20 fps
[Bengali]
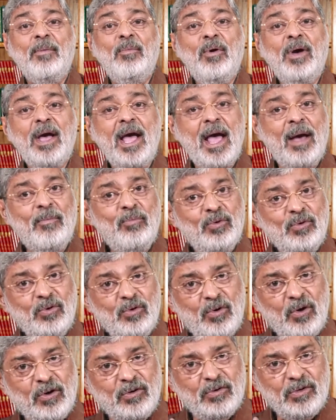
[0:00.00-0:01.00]
এবং এমনও
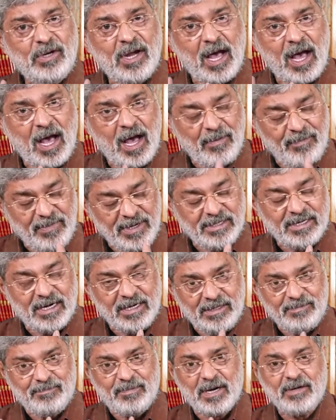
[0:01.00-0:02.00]
ঘটনা আমি
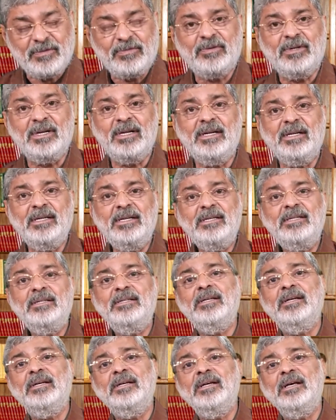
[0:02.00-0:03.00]
জানি পার্সোনালি
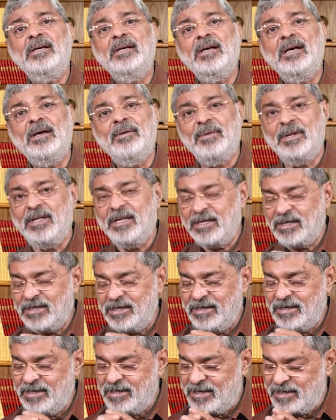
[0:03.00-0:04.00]
আমাদের
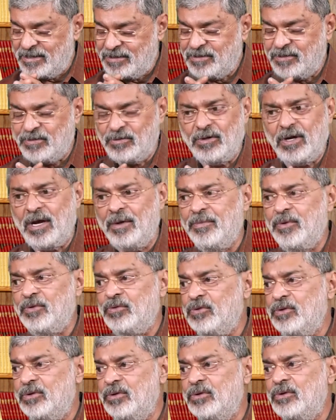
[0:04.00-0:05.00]
ক্লিনিকে এসেছিল আমিও
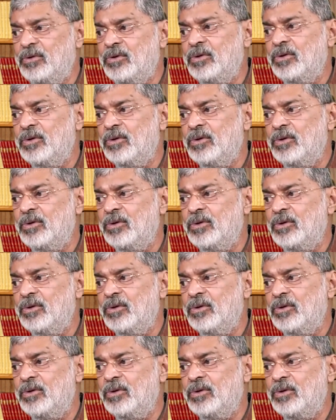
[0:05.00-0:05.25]
যদিও